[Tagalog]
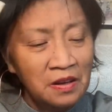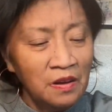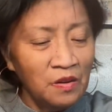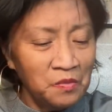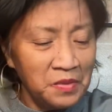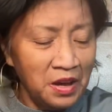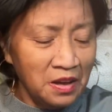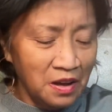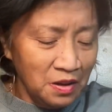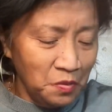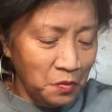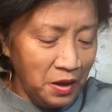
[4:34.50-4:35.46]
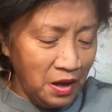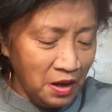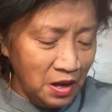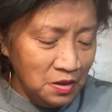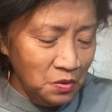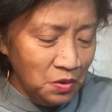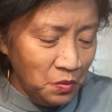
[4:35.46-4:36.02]
Oh my God, Weng. I
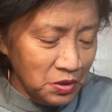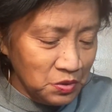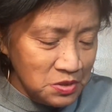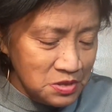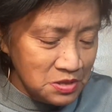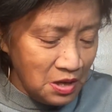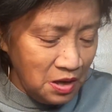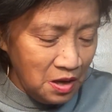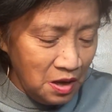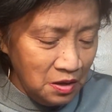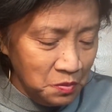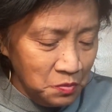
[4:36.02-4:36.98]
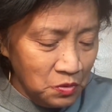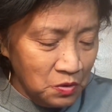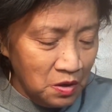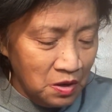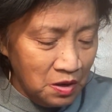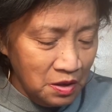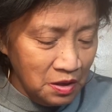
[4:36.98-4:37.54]
don't know what to say
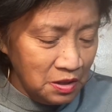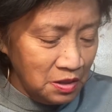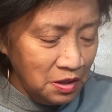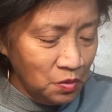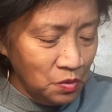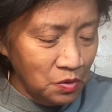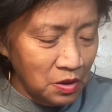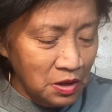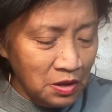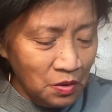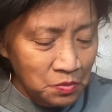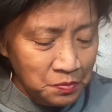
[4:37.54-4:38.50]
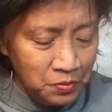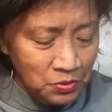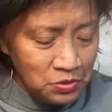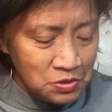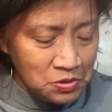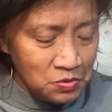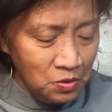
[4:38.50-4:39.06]
anymore. Hindi ko, anak ko po,
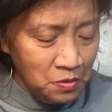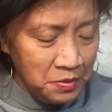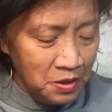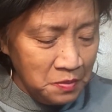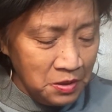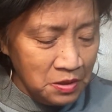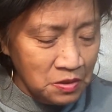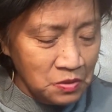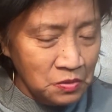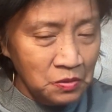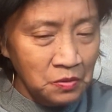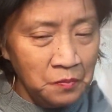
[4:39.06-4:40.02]
Diyos ko, ano ba naman to?